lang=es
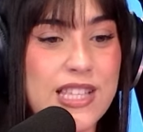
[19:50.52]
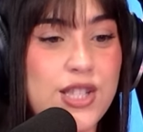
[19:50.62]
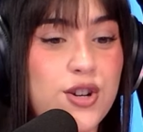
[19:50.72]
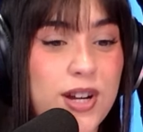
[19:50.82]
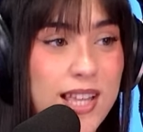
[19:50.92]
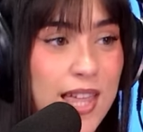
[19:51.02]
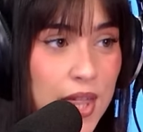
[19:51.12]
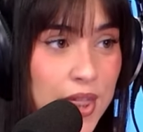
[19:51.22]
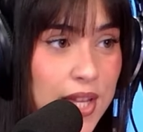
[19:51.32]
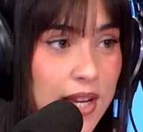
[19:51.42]
yo quería
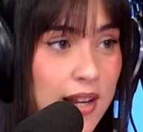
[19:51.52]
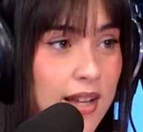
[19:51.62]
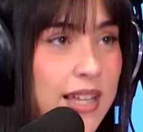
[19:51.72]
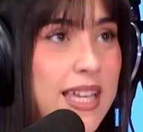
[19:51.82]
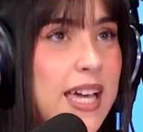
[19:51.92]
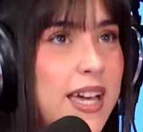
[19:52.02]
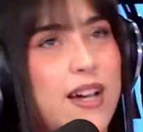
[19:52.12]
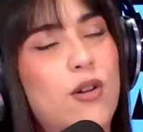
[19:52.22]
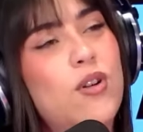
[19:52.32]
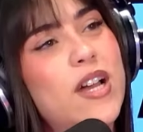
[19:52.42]
decir
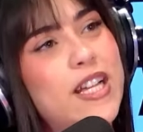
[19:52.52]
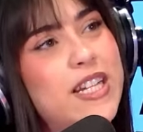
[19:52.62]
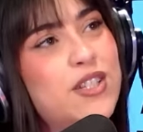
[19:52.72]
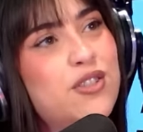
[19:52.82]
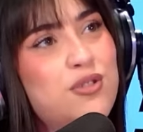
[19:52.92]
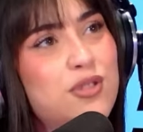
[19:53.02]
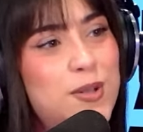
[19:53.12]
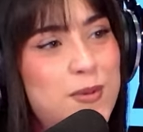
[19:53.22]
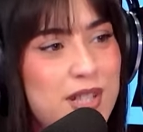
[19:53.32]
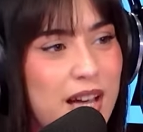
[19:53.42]
que en estos
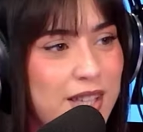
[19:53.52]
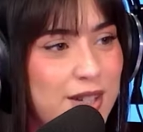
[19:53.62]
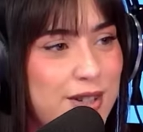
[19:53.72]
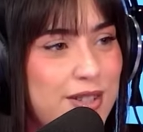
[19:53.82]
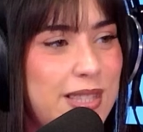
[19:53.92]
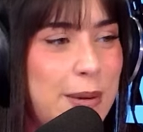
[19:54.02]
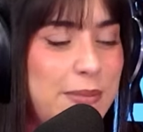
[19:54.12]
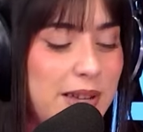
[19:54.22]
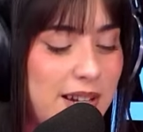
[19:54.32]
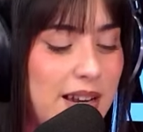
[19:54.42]
últimos años,
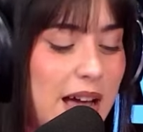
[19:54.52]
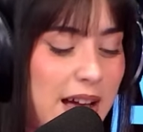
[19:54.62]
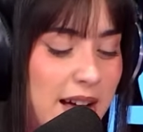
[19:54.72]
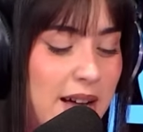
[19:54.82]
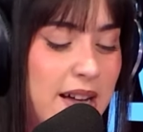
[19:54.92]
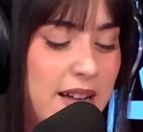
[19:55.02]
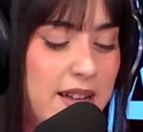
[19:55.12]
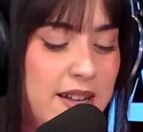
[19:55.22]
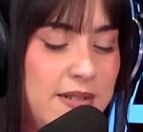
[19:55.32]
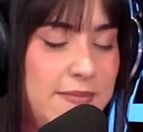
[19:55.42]
también
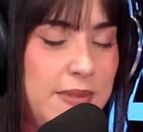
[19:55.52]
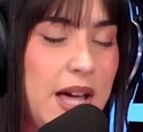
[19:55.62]
ah,